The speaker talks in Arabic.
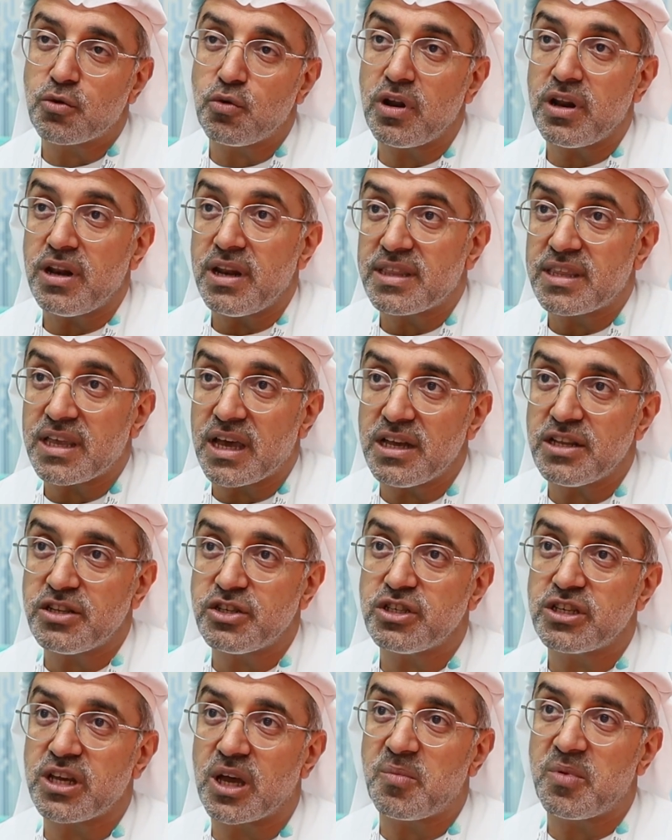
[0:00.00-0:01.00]
تكون
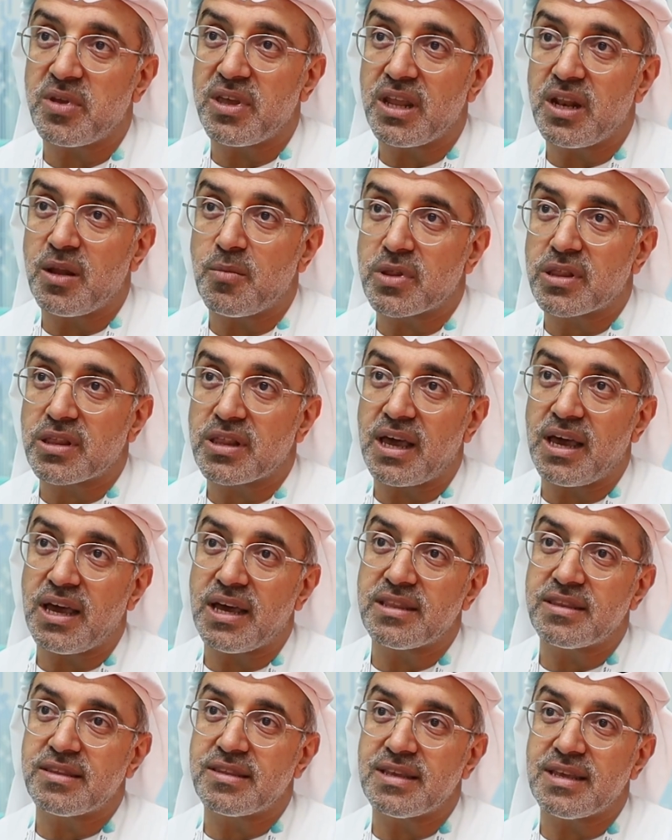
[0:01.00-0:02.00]
النتائج ايجابيه
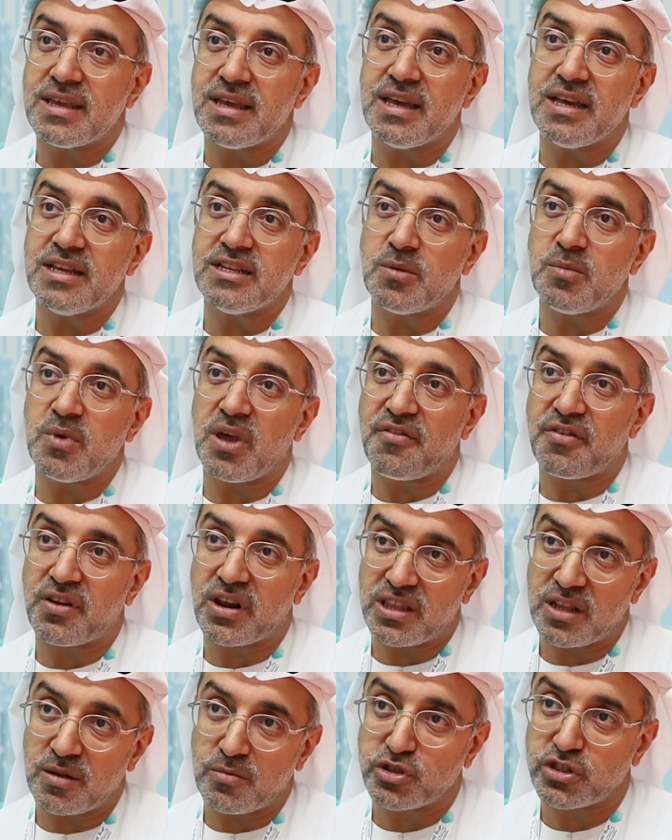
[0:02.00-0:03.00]
لمصلحه آه، جميع افراد